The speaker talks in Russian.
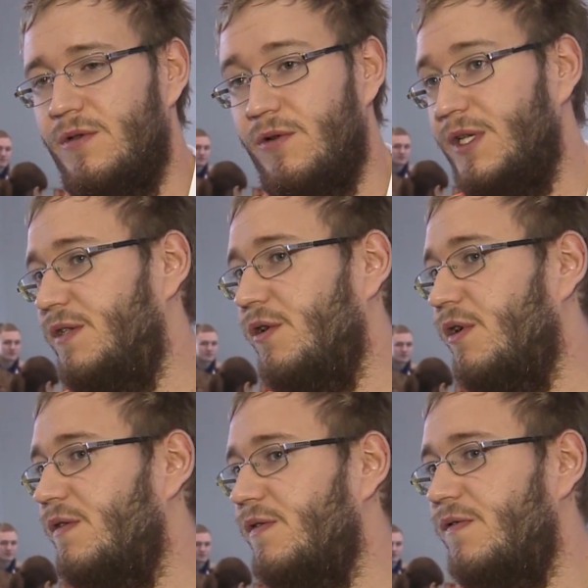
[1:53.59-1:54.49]
То есть
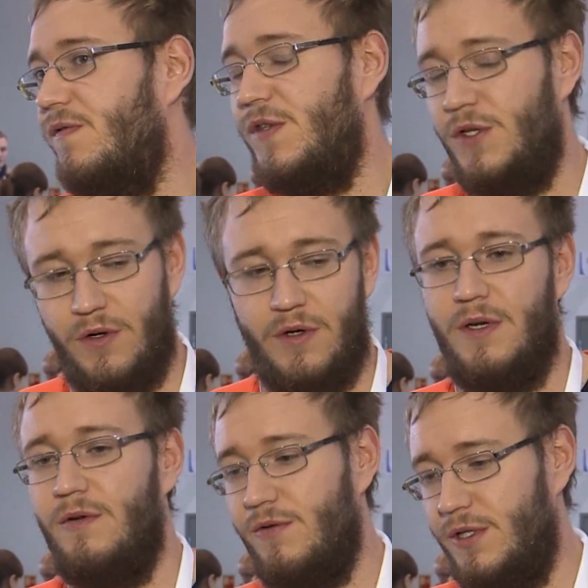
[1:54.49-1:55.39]
все,
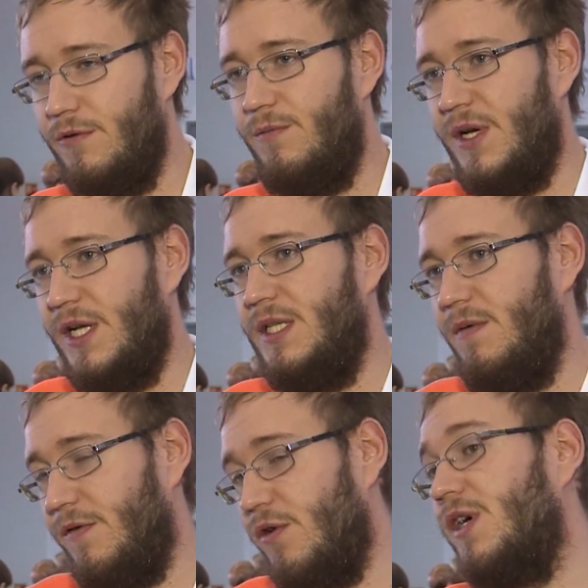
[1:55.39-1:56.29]
все упирается
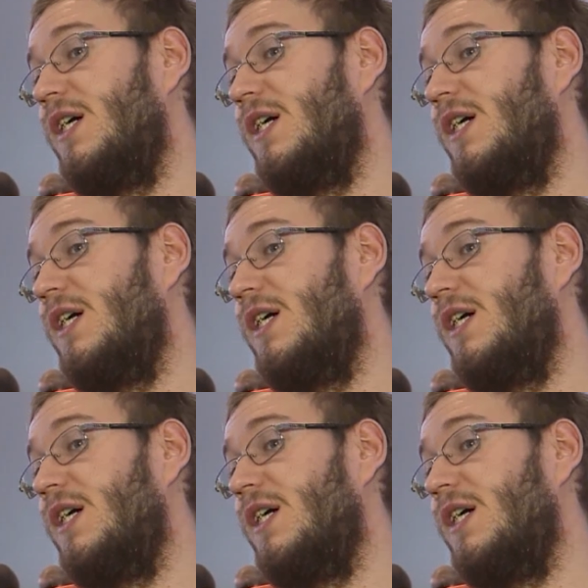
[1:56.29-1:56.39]
именно в то,